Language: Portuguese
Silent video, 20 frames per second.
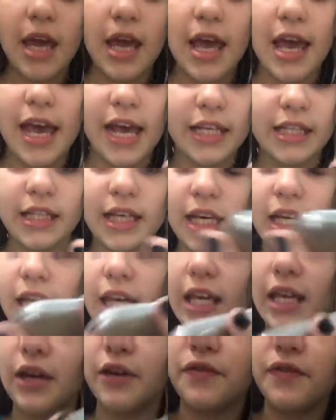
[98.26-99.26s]
Esse
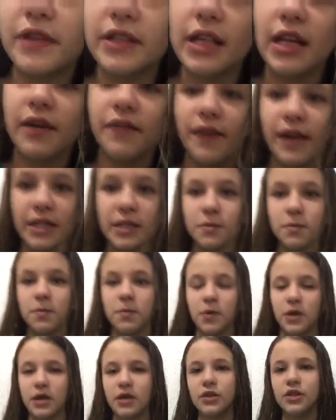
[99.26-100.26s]
aqui eu fiz ele faz um
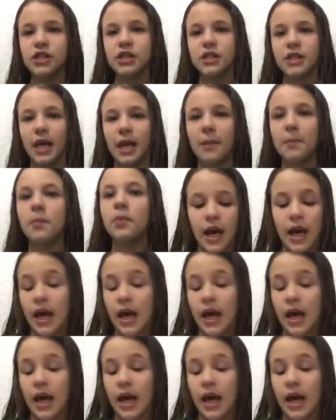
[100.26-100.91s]
pouquinho de tempo.